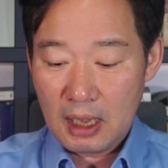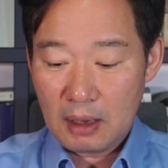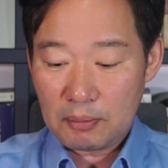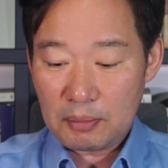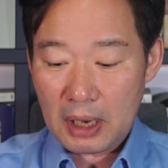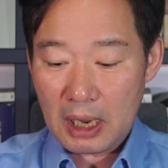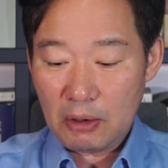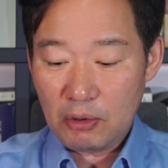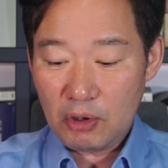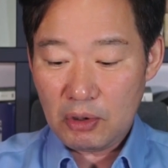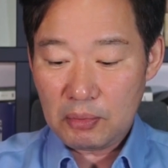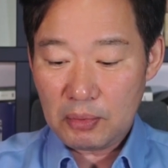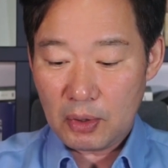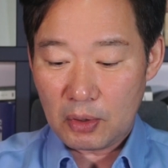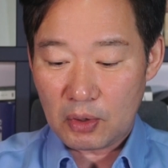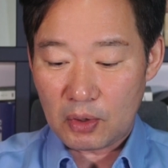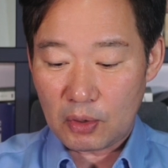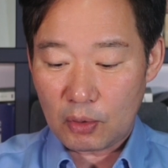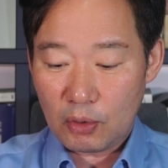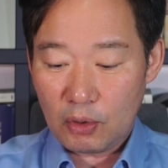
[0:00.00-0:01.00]

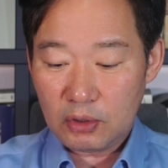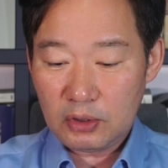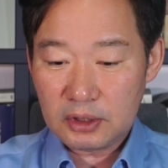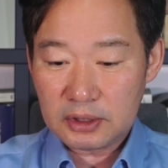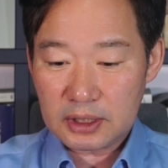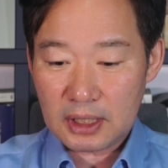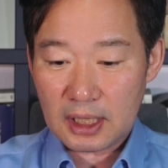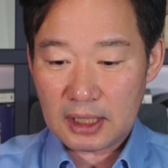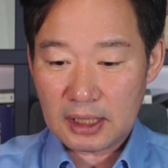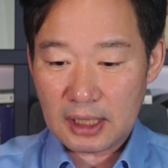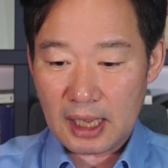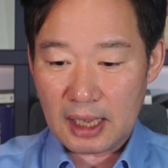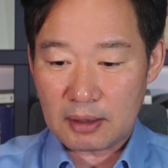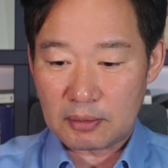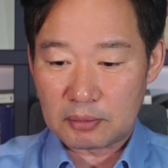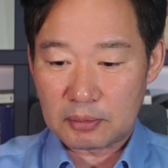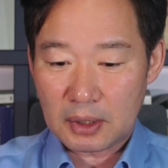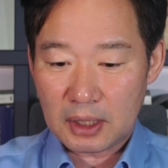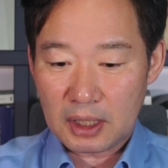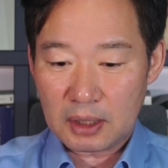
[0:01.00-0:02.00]
파워볼 홀짝
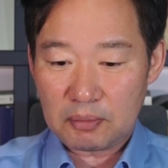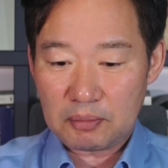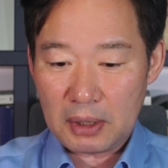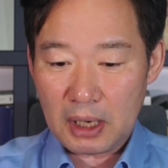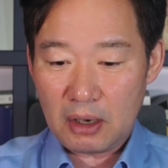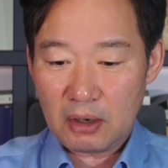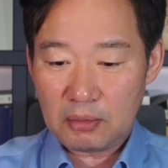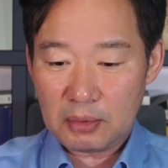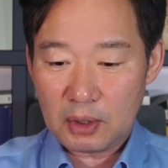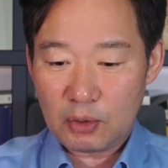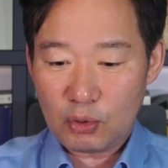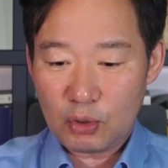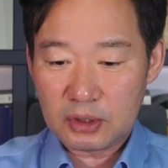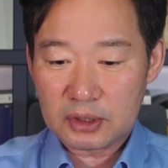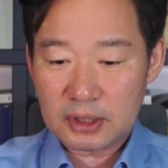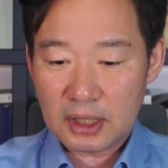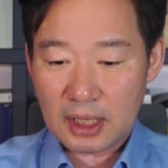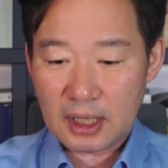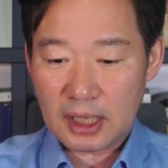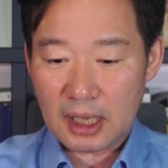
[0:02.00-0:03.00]
게임, 이 파워볼
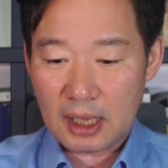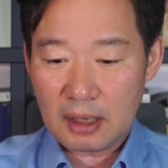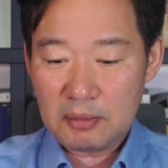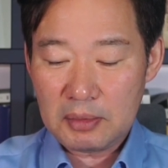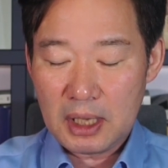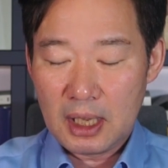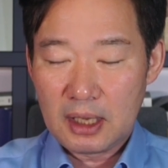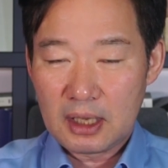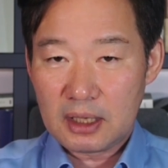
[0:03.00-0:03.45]
홀짝 게임,